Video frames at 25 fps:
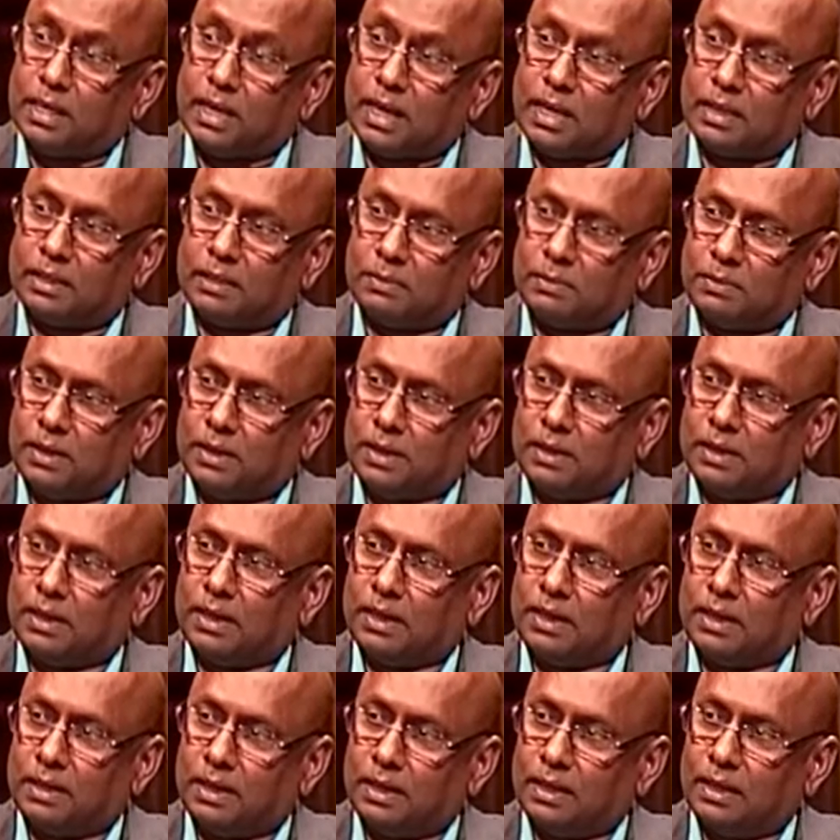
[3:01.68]
காட்டமாக
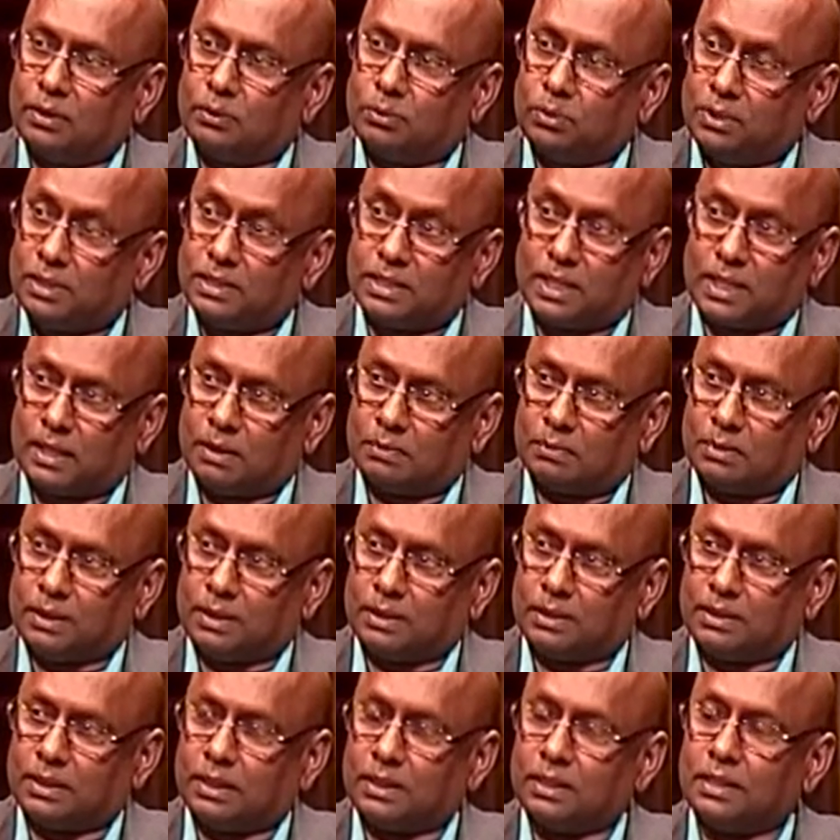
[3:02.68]
அதிலே
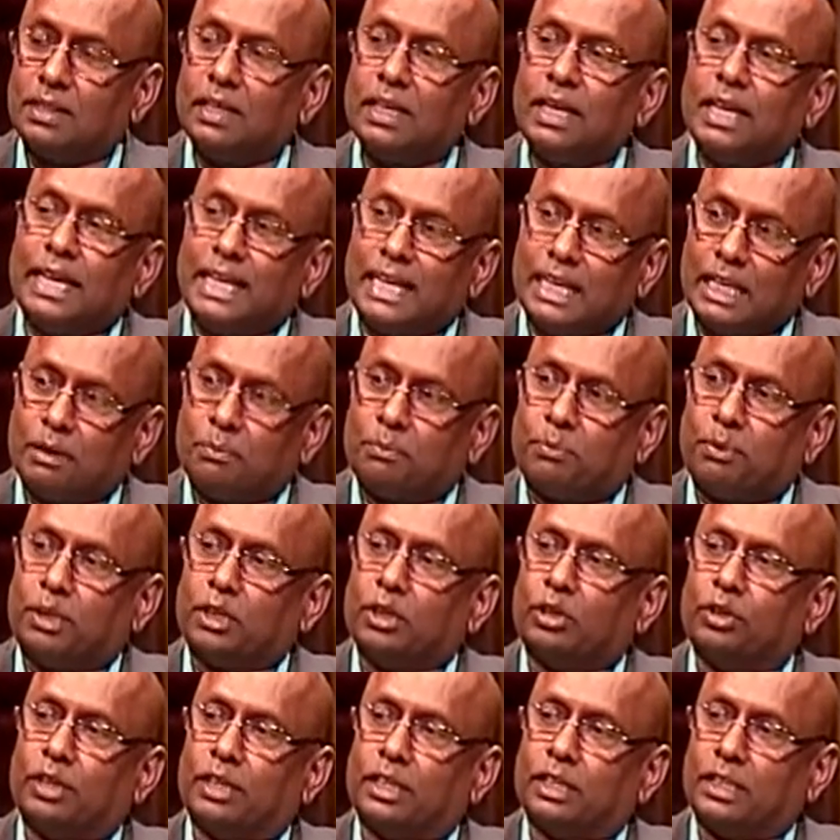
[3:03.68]
குற்றஞ்சாட்டப்பட்டிருந்தது
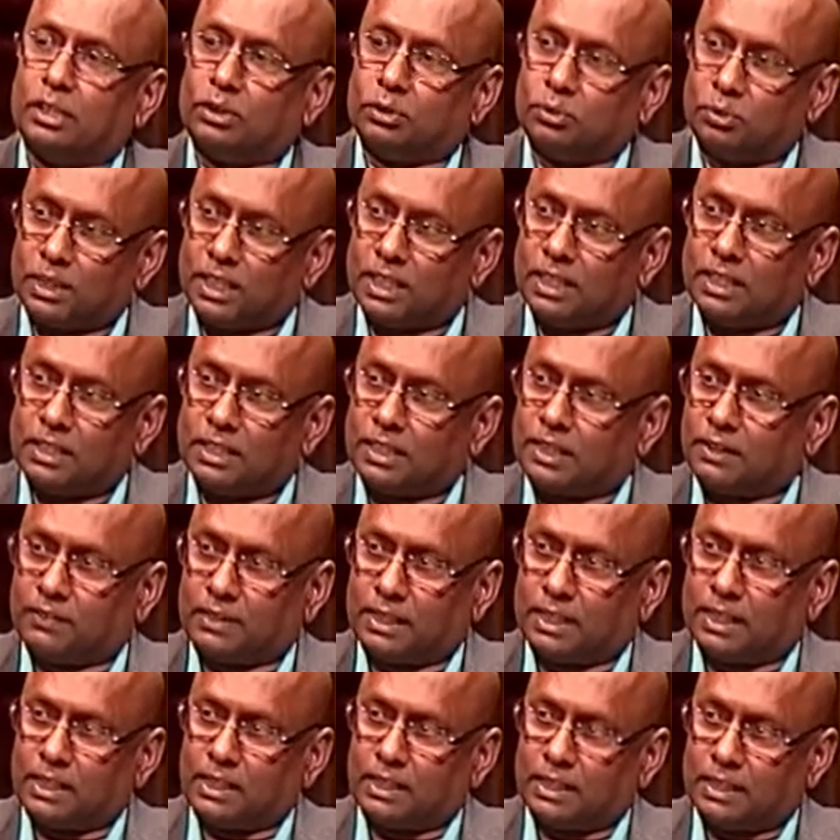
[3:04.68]
இனப்படுகொலைக்கு துணை
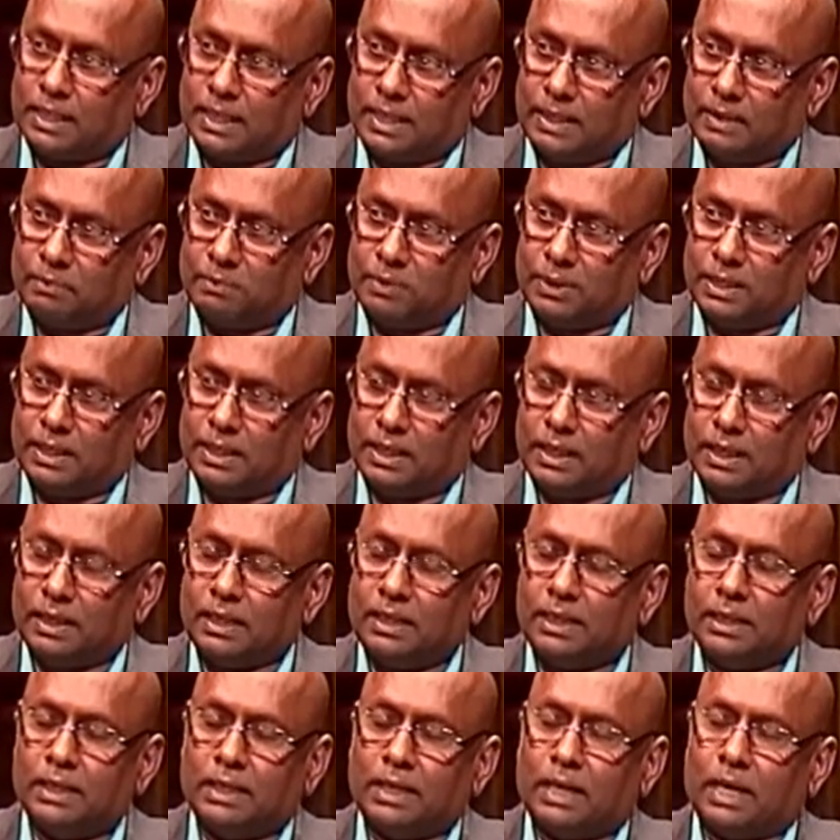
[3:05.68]
நின்றவர்கள் என்ற அடிப்படையில்
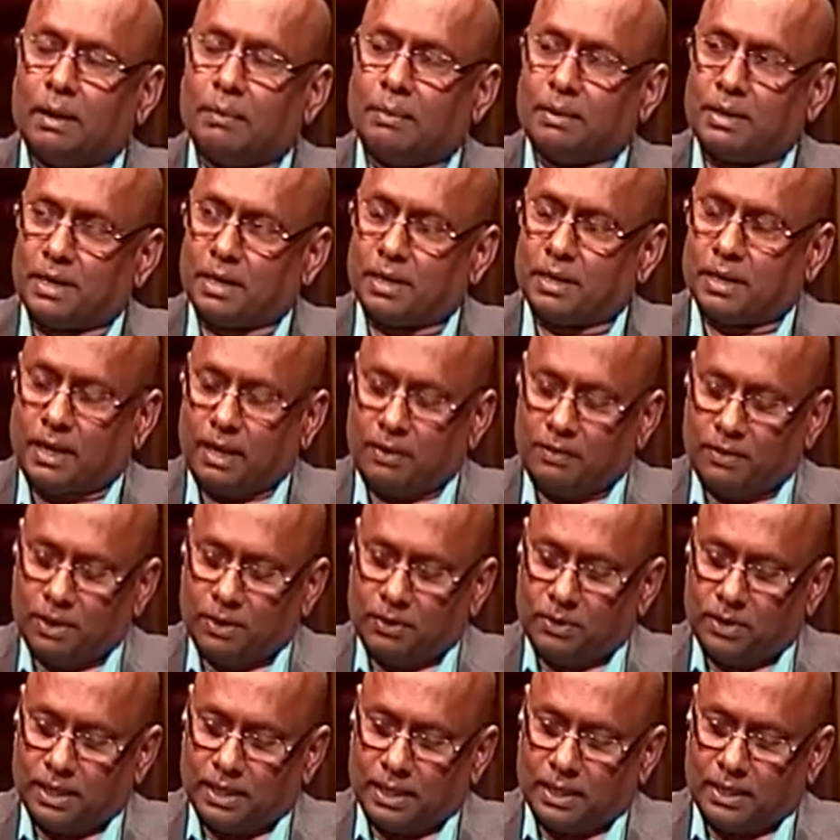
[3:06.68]
அப்போ நான்
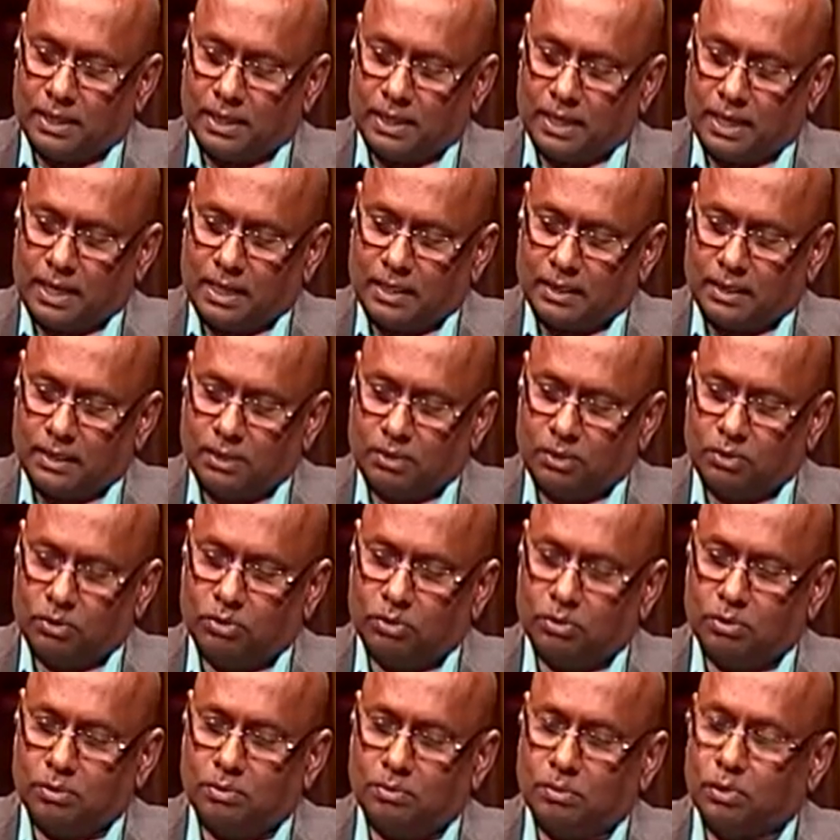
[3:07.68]
அவருடைய அந்த கருத்து ஒரு
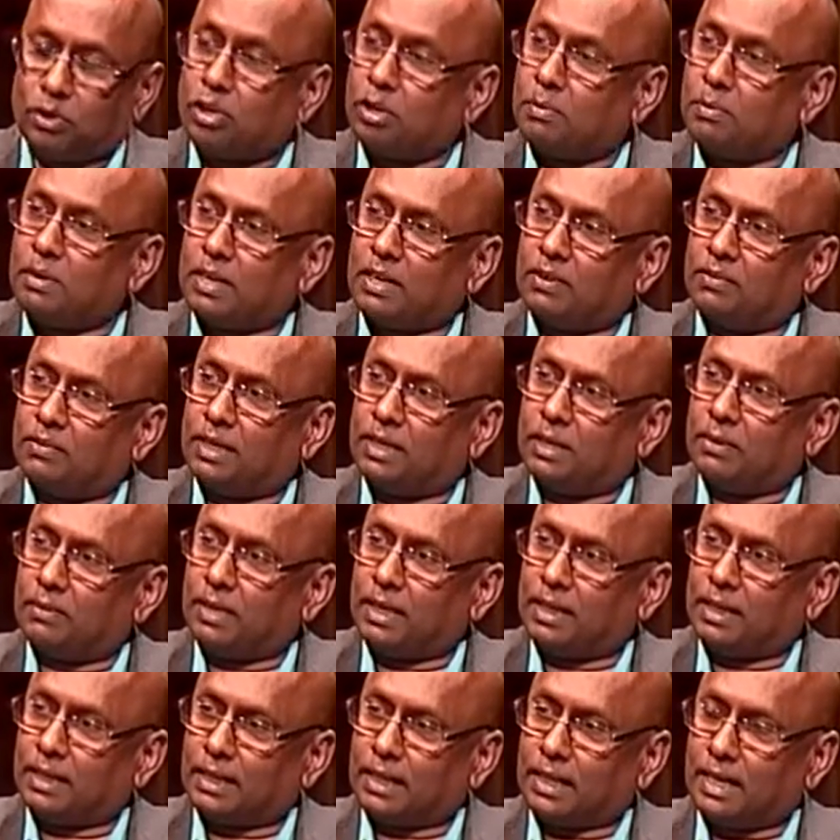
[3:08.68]
முக்கியமான விடயமாக
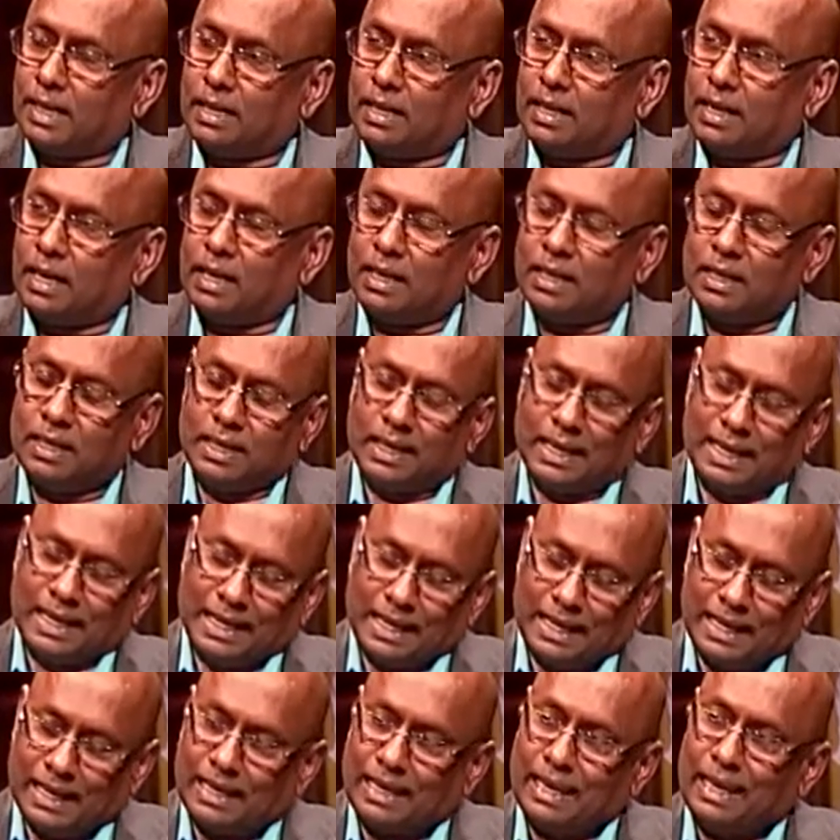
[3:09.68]
இருக்குது ஏனென்றால்
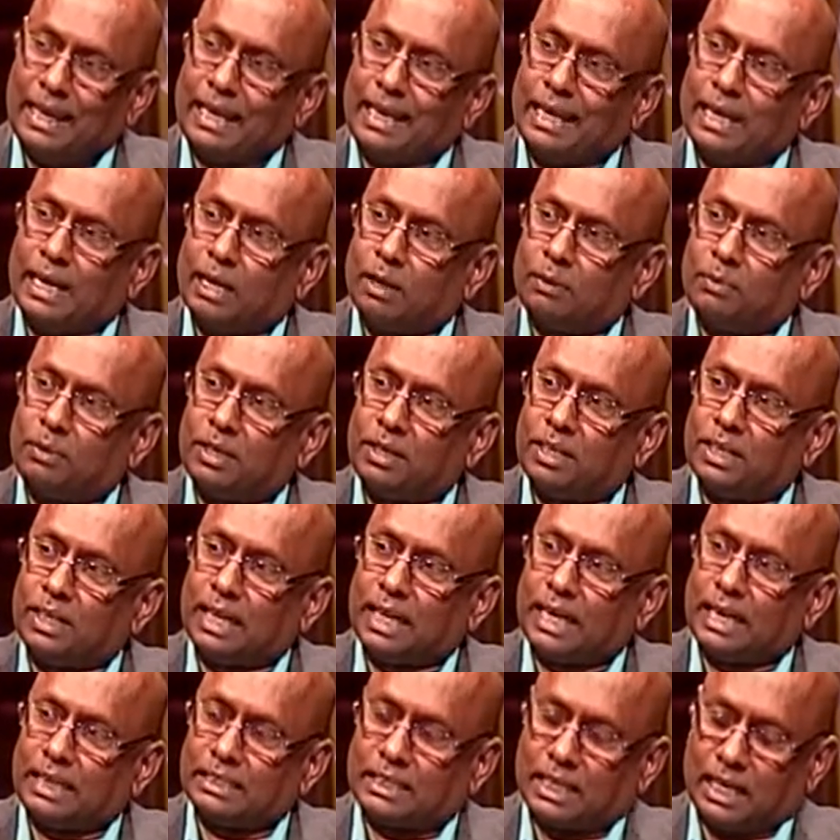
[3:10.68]
இலங்கையிலே நடைபெற்ற
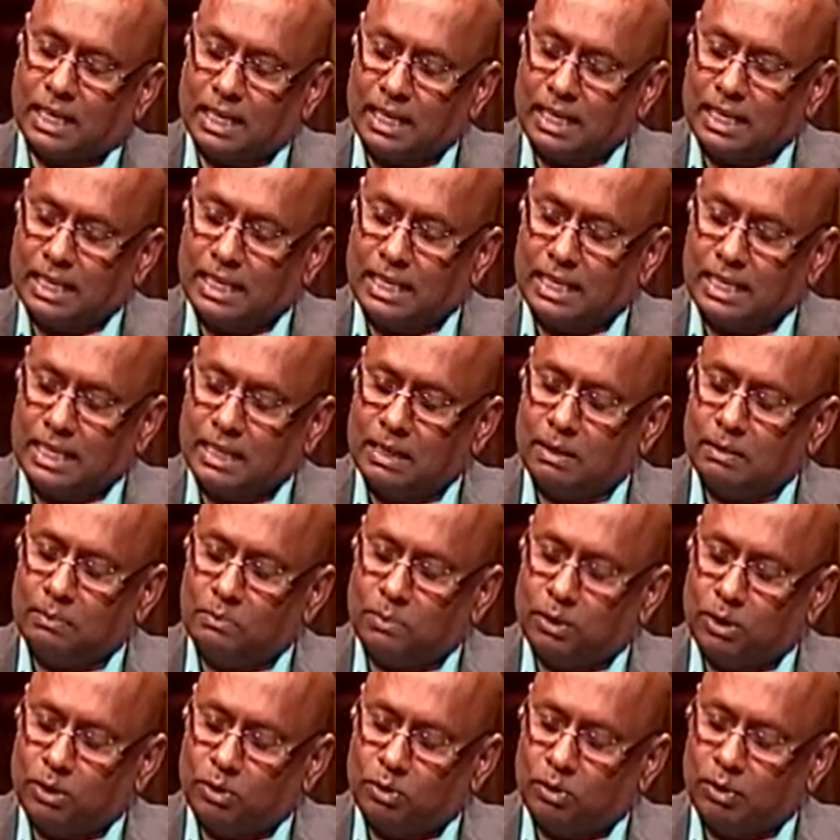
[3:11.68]
சகல
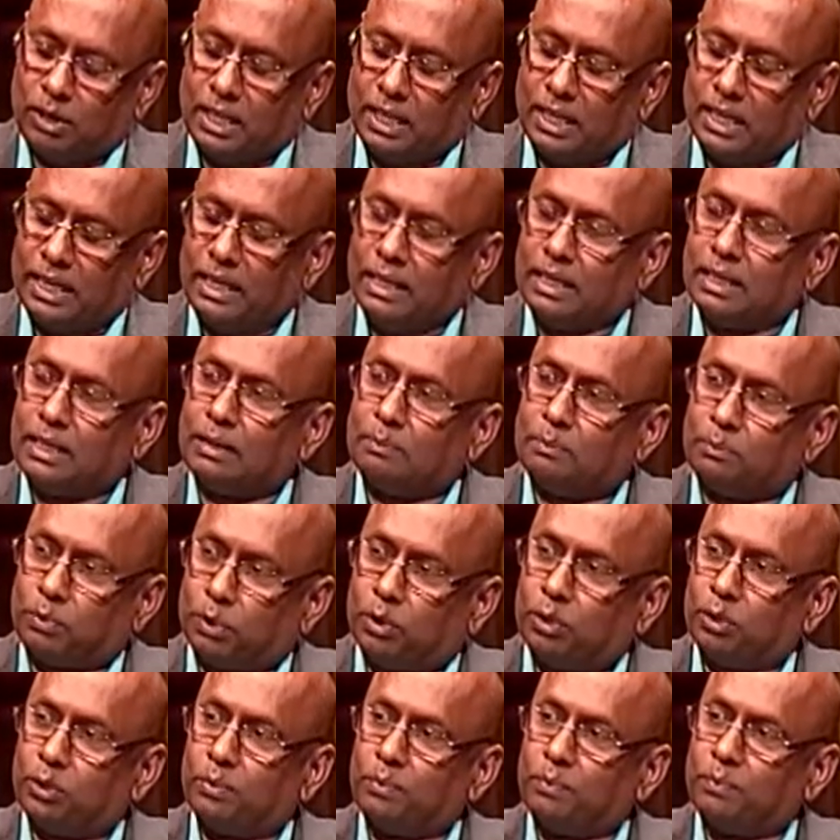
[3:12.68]
இனப்படுகொலைகளின்
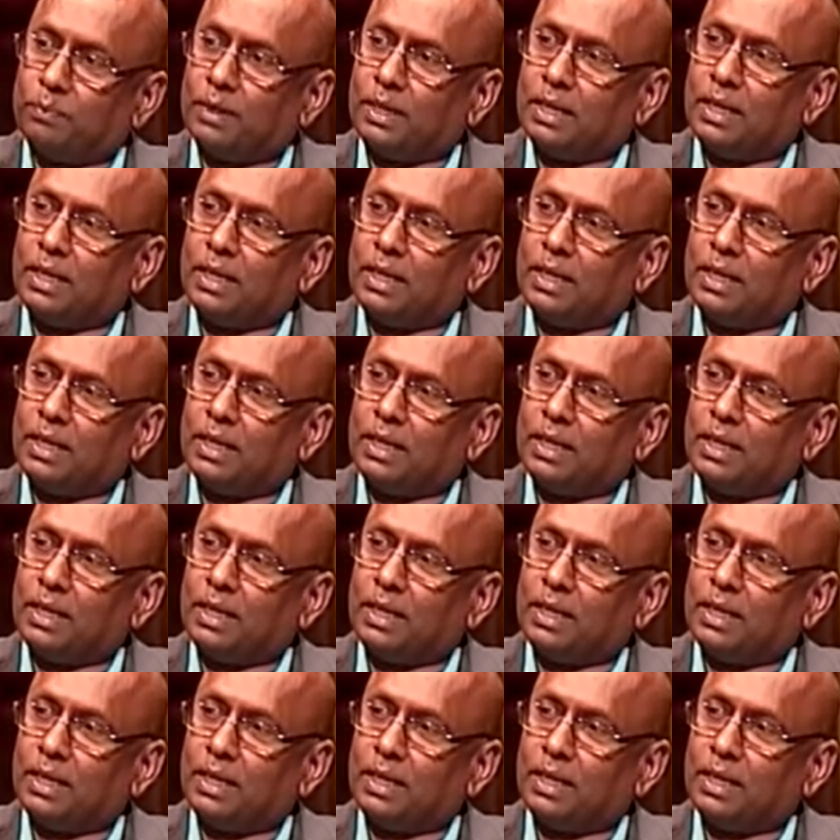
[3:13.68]
பொழுதும்